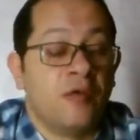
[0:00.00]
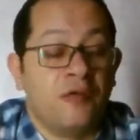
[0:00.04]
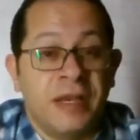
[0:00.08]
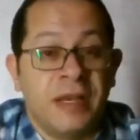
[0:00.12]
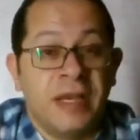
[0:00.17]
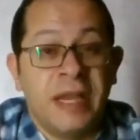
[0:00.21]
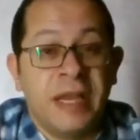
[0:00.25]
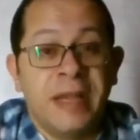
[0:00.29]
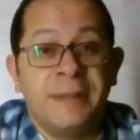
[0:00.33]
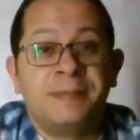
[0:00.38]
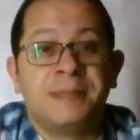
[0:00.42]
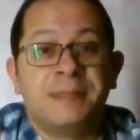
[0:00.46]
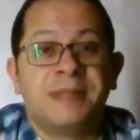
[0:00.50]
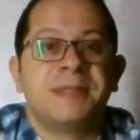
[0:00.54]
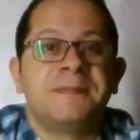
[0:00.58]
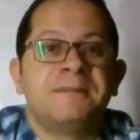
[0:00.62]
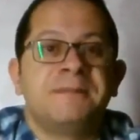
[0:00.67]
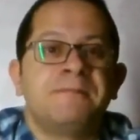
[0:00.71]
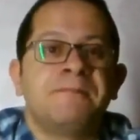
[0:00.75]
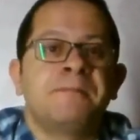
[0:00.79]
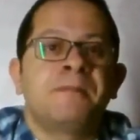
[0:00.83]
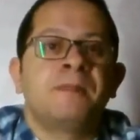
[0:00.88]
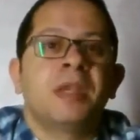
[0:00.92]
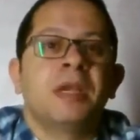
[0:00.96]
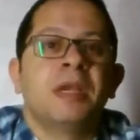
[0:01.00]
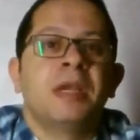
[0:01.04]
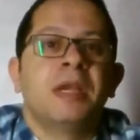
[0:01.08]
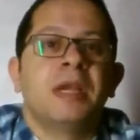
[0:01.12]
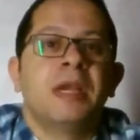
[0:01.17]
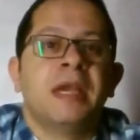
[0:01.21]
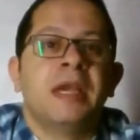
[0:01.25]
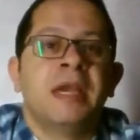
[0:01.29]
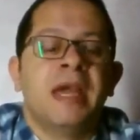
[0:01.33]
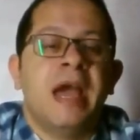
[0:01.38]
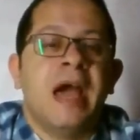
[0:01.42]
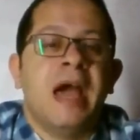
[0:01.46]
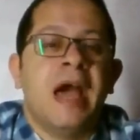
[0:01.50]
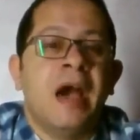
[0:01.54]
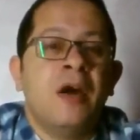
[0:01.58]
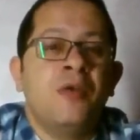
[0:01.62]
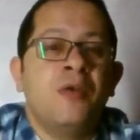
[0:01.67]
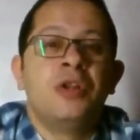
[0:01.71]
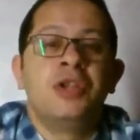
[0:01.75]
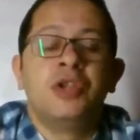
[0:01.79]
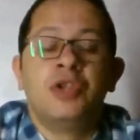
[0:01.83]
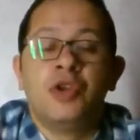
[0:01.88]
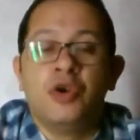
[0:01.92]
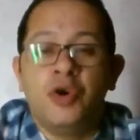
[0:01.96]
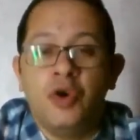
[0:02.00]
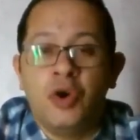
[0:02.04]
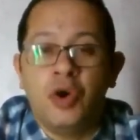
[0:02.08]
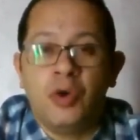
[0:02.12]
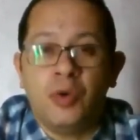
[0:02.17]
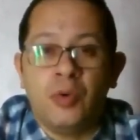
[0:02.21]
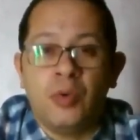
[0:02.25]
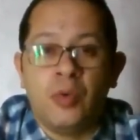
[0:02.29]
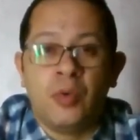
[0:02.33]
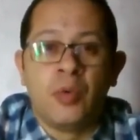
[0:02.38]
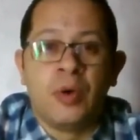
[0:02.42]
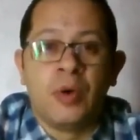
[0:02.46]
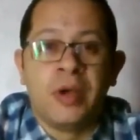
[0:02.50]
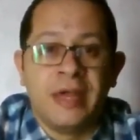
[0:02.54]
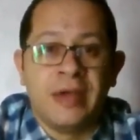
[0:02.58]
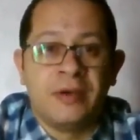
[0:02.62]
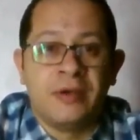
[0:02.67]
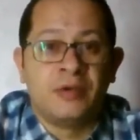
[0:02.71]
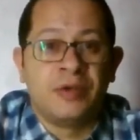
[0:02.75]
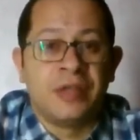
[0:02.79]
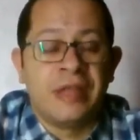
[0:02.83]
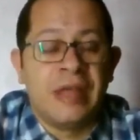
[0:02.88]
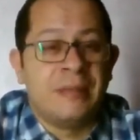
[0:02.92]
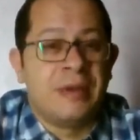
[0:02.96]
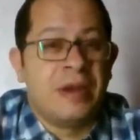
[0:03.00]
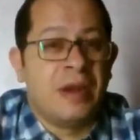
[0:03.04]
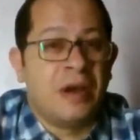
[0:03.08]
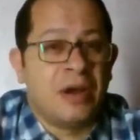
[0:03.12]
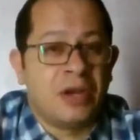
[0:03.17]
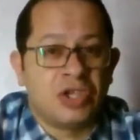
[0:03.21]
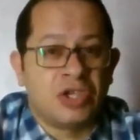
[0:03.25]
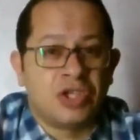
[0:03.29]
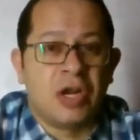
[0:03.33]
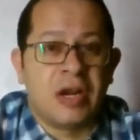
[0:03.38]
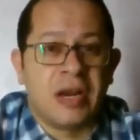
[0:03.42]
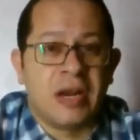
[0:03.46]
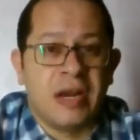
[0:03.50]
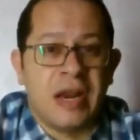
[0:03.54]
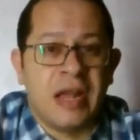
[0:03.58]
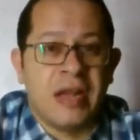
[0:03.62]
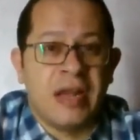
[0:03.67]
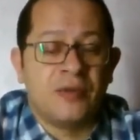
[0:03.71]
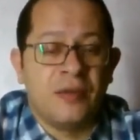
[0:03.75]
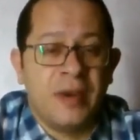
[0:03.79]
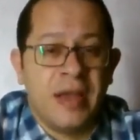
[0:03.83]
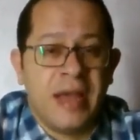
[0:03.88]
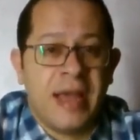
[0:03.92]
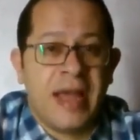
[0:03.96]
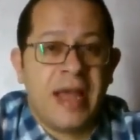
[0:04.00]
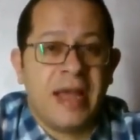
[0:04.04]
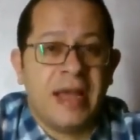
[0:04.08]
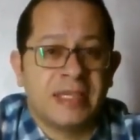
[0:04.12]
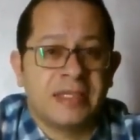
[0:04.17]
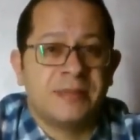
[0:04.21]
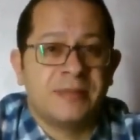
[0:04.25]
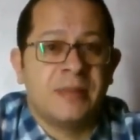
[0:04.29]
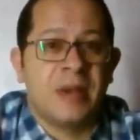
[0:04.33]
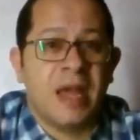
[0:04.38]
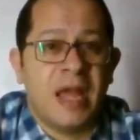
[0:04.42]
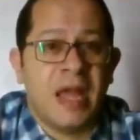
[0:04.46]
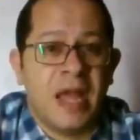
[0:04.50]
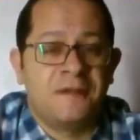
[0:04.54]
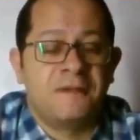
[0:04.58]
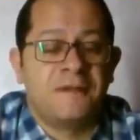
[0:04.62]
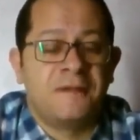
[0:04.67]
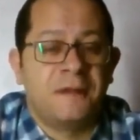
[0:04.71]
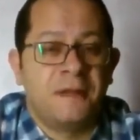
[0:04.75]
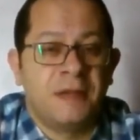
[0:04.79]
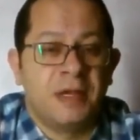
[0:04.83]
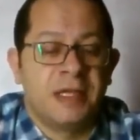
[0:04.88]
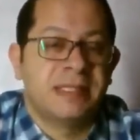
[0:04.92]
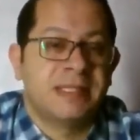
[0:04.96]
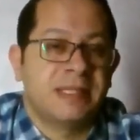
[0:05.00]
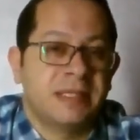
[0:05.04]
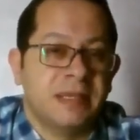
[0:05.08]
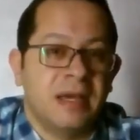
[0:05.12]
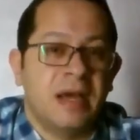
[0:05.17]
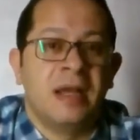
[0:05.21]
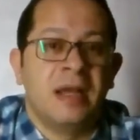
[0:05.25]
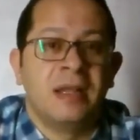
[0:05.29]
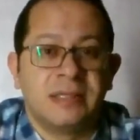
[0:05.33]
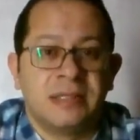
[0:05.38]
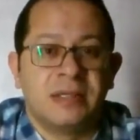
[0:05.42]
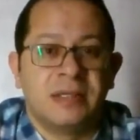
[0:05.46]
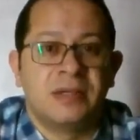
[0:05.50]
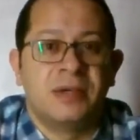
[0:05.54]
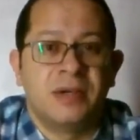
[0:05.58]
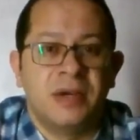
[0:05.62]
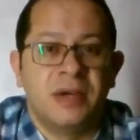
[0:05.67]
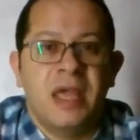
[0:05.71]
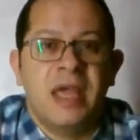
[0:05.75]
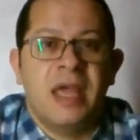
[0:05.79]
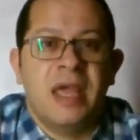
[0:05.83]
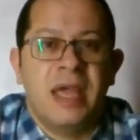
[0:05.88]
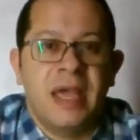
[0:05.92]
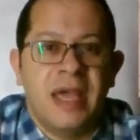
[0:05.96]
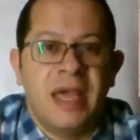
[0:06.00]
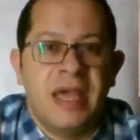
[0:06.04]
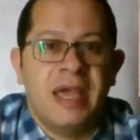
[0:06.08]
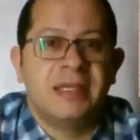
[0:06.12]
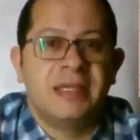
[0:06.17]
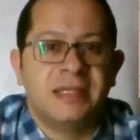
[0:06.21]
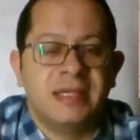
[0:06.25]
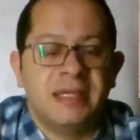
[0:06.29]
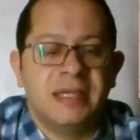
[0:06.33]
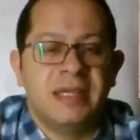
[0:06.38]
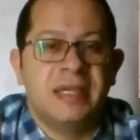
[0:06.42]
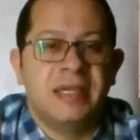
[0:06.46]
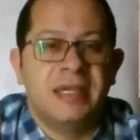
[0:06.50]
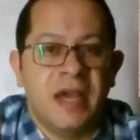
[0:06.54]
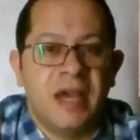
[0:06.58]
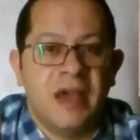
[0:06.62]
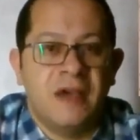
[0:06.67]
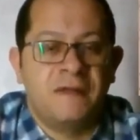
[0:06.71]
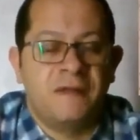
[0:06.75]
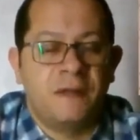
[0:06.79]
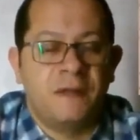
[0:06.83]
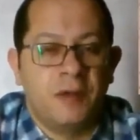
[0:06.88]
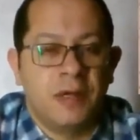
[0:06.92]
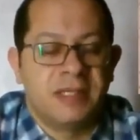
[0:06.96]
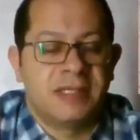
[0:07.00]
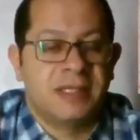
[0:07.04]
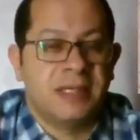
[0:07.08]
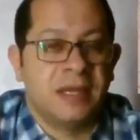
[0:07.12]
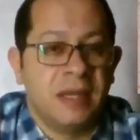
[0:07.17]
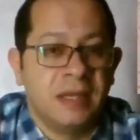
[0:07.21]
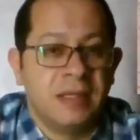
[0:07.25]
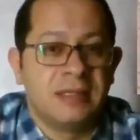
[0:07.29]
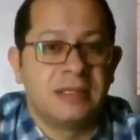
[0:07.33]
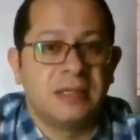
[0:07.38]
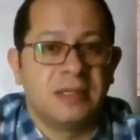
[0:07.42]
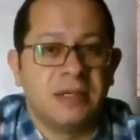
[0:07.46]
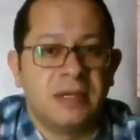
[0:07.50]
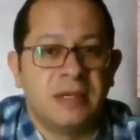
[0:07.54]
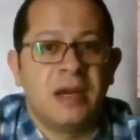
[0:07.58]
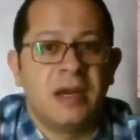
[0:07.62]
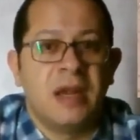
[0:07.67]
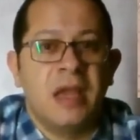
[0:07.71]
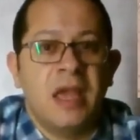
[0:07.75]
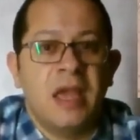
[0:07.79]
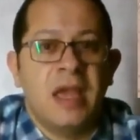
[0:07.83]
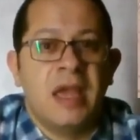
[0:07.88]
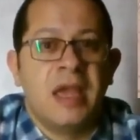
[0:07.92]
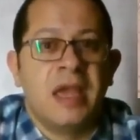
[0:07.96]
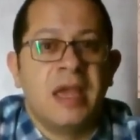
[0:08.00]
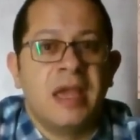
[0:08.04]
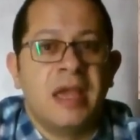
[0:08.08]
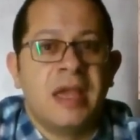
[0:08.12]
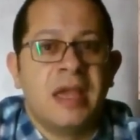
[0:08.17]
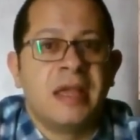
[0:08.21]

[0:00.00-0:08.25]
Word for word: او في اللبس آه، أول نوع وده من أشهر الأنواع حاجة اسمها أفثس ألسر هذه الأفثس ألسر آه،